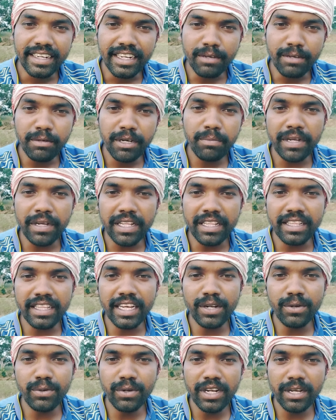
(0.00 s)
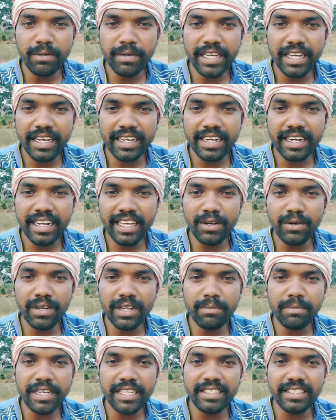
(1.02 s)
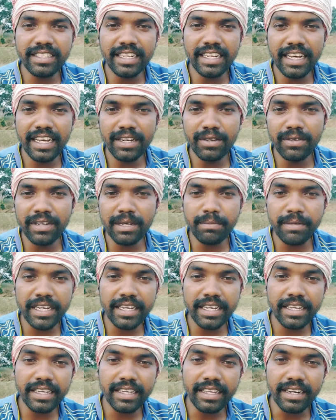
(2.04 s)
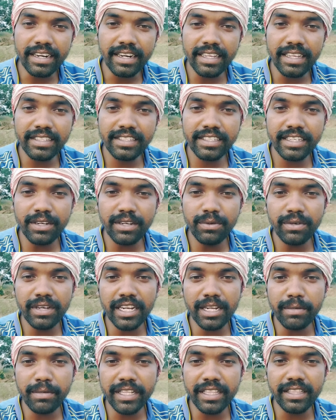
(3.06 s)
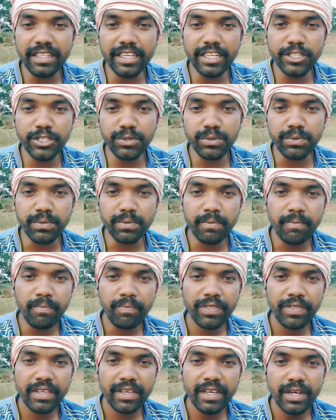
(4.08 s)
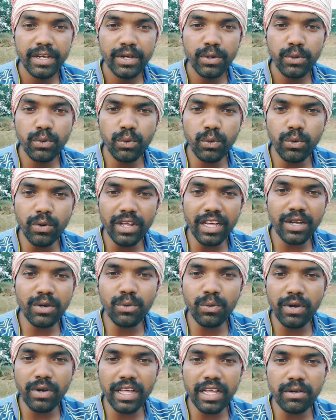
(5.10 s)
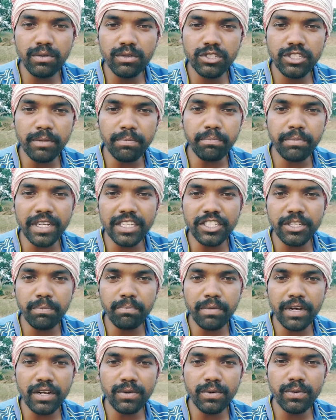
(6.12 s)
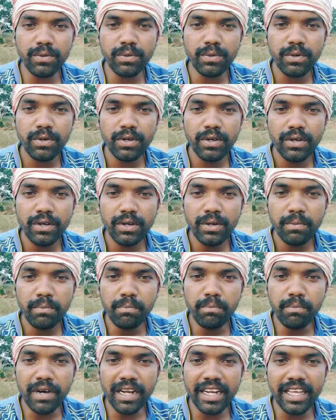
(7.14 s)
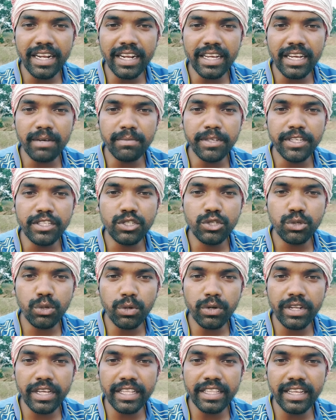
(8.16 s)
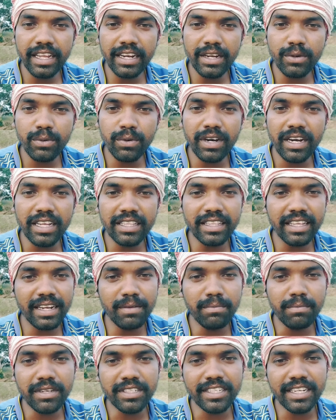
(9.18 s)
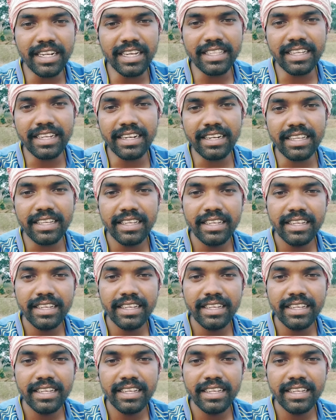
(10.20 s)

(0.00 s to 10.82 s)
नम है पद्दा नु नम है अखड़ा नु नम है जिला नु नम है राज्य नु का नम है देश नु कोड़ा कोड़ा नु चप्पा चप्पा नु मने रकम ही छोटे दल कोहा दल मझिला दल